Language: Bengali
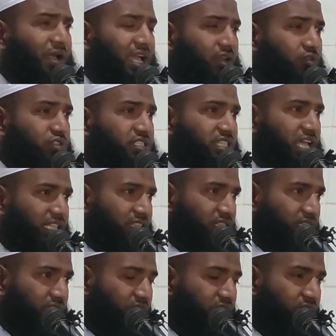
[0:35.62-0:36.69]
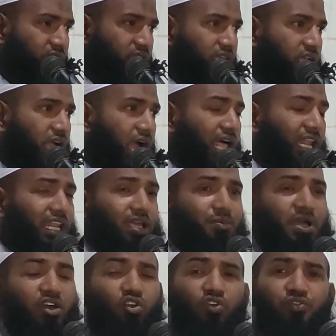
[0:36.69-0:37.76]
আমার উস্তাদ
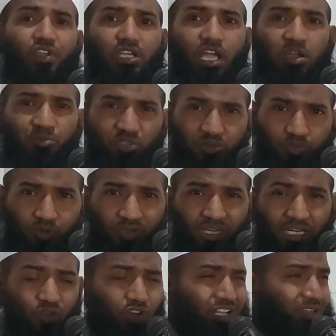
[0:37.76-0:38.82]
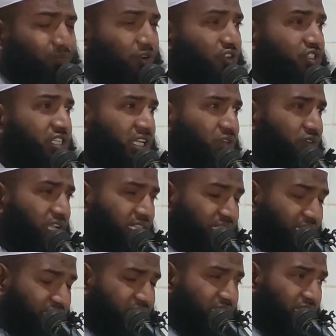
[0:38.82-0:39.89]
আল্লামা রফিক আহমদ মুহল্লি অনেক বড় শাইখুল
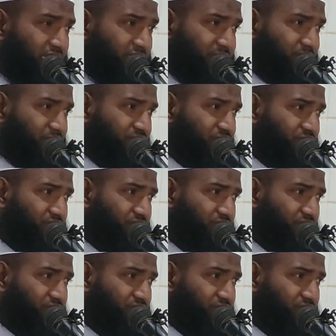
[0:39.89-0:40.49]
আদিত ছিলেন